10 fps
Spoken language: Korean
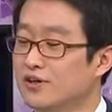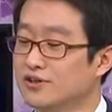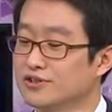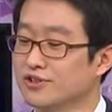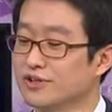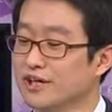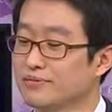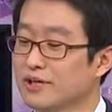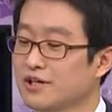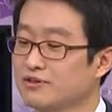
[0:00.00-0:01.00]
어, 저희
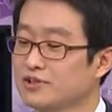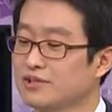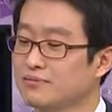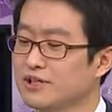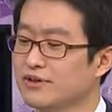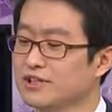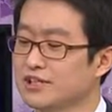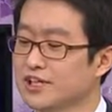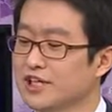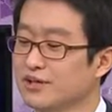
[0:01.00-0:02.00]
함께했던 팀들이
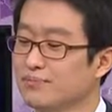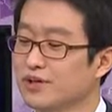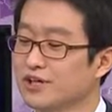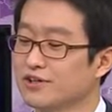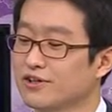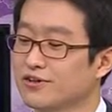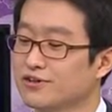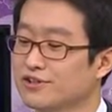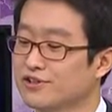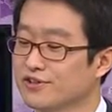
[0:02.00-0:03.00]
굉장히
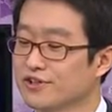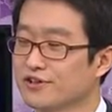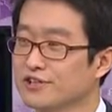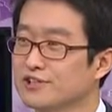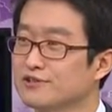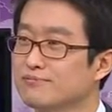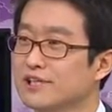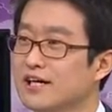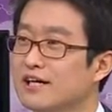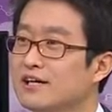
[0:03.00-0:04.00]
기뻐했던 그런 기억이 있습니다.